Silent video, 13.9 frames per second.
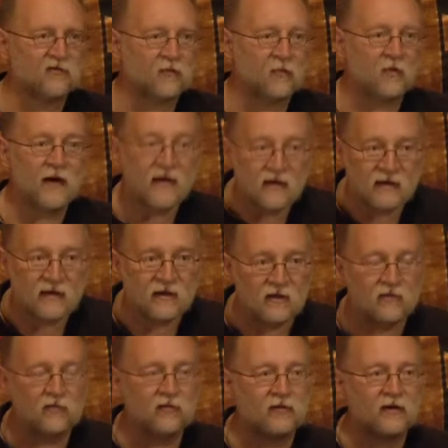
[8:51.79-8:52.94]
w Blua i na ten
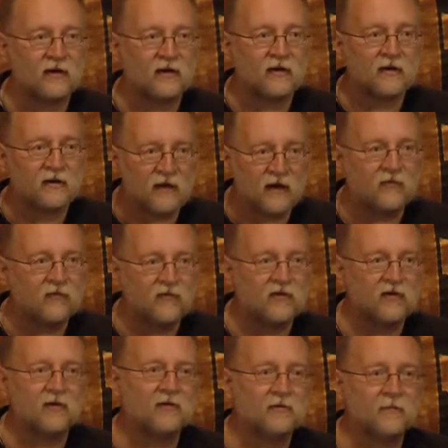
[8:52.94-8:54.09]
dwór trafił
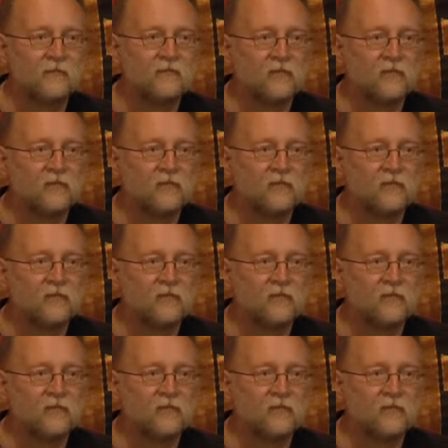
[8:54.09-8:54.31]
Vion.